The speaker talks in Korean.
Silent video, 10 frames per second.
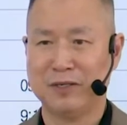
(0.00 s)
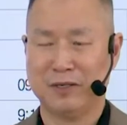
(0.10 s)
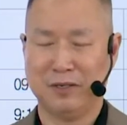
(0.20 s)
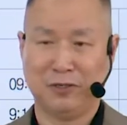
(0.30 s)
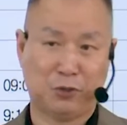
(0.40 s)

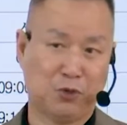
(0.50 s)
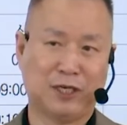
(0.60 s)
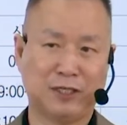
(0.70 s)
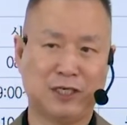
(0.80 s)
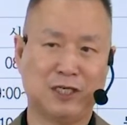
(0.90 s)
어,
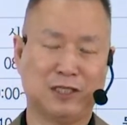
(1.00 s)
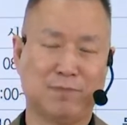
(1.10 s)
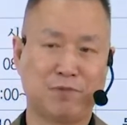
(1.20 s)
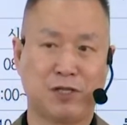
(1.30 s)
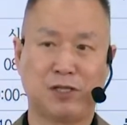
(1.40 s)
교육과정을 이제
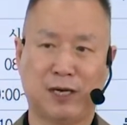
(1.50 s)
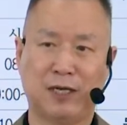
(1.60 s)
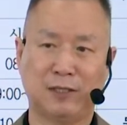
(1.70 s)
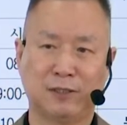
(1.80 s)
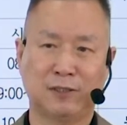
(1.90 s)

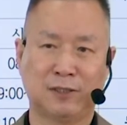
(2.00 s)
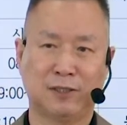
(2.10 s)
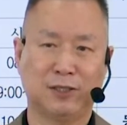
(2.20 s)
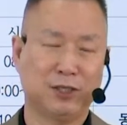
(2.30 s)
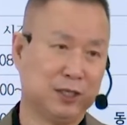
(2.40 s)
편성하는
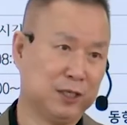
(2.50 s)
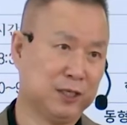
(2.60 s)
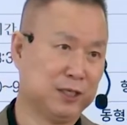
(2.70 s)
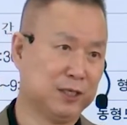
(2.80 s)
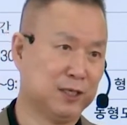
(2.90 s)

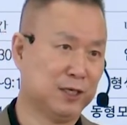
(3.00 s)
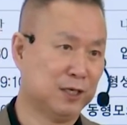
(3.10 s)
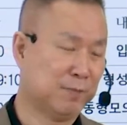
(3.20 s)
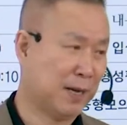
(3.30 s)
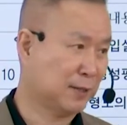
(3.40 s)
이
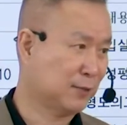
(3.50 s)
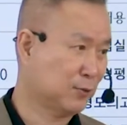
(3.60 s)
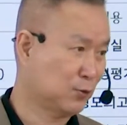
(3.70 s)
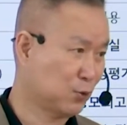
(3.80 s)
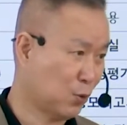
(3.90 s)

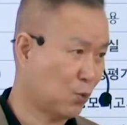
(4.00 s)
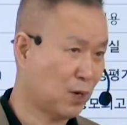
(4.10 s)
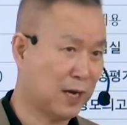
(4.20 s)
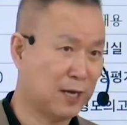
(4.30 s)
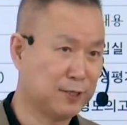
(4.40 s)
음악
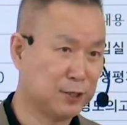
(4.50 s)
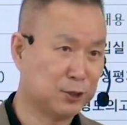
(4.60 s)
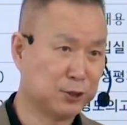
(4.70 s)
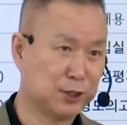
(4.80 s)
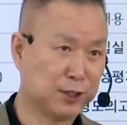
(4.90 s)
교과
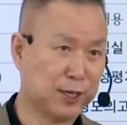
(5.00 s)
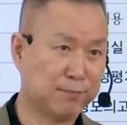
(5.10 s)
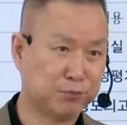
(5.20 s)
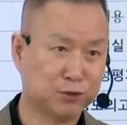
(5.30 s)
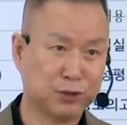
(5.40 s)

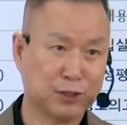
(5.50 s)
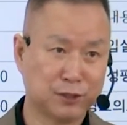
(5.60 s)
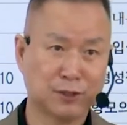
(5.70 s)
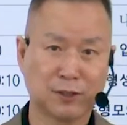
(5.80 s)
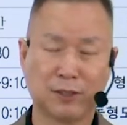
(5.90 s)
영역의 분들은